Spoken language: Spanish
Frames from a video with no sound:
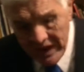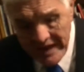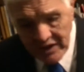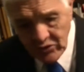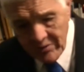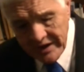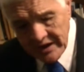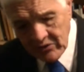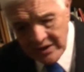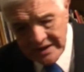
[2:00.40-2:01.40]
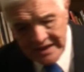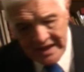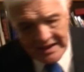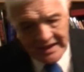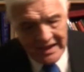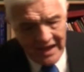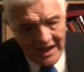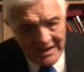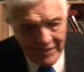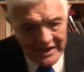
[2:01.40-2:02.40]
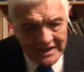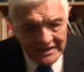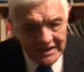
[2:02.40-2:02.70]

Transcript: que hay que tomar en cuenta es que Alemania